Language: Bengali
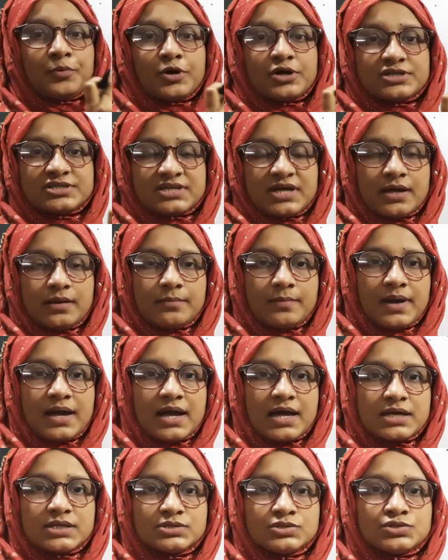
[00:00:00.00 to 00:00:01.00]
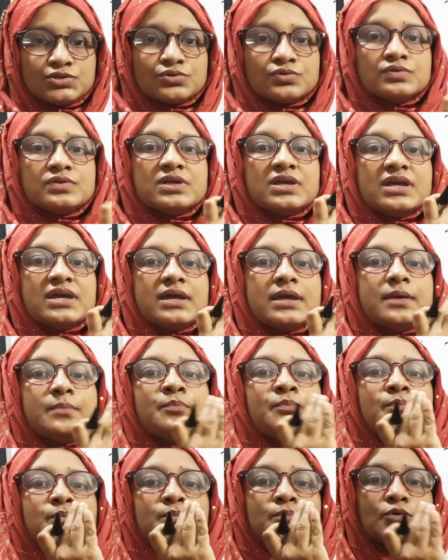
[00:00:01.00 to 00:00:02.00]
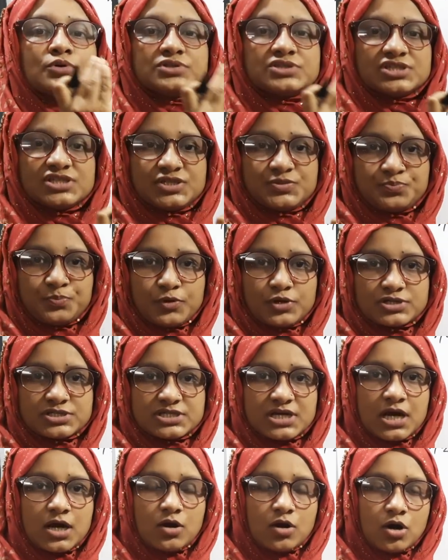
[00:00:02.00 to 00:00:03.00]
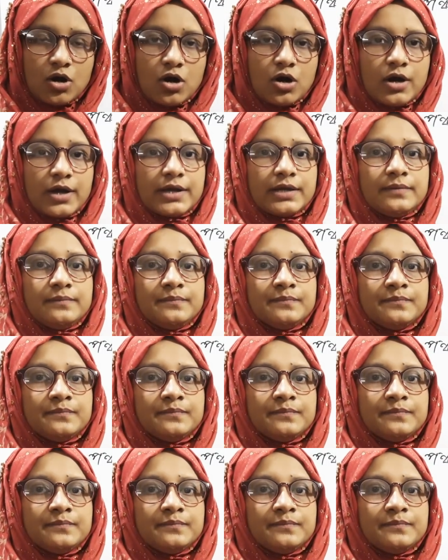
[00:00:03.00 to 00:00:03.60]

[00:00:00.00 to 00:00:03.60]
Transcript: পয়সার মান যদি পঁচিশ পয়সা হয়